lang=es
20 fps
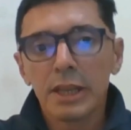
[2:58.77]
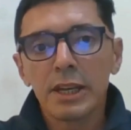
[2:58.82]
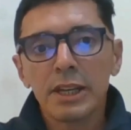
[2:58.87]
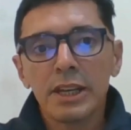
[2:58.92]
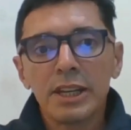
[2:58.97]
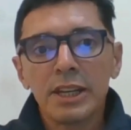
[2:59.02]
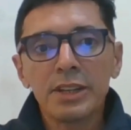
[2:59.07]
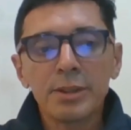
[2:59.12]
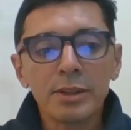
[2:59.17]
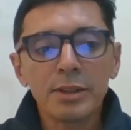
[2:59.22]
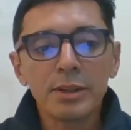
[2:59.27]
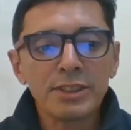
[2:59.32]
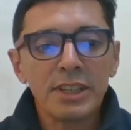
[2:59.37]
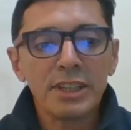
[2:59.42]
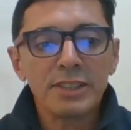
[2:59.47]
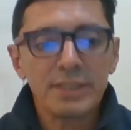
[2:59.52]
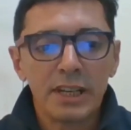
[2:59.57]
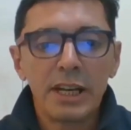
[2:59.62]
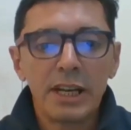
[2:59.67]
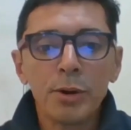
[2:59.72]

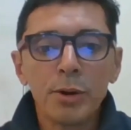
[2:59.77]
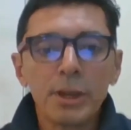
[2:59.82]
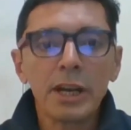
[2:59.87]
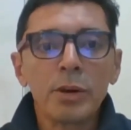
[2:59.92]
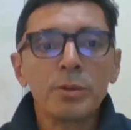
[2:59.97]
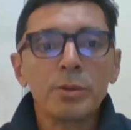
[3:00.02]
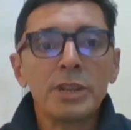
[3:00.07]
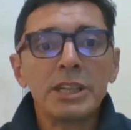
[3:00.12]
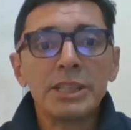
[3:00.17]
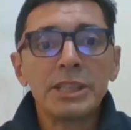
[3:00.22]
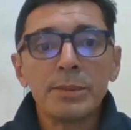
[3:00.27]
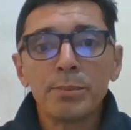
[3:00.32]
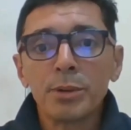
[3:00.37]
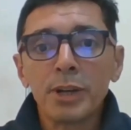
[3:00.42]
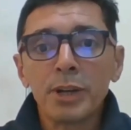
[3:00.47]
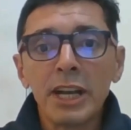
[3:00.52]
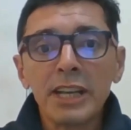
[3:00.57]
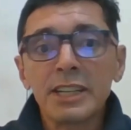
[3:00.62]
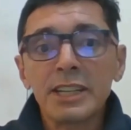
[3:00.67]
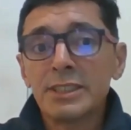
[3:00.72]
Entonces, ahora con el
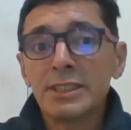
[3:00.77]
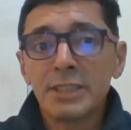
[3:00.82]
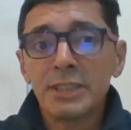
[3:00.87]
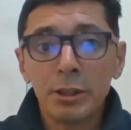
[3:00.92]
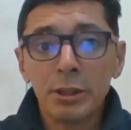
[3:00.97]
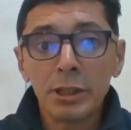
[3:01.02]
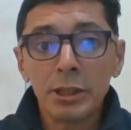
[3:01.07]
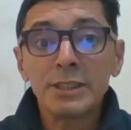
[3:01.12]
temporal que se dio el